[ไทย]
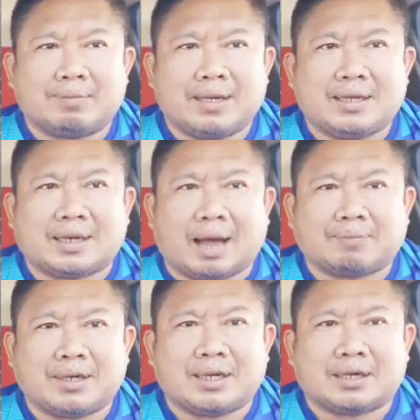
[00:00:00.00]
มีนะครับ
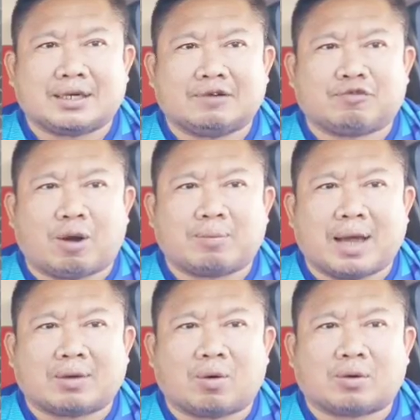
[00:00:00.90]
นี่ก็คือฟอร์มห
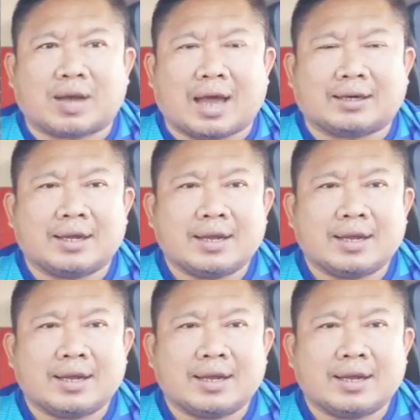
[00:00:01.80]
ลังของนั่น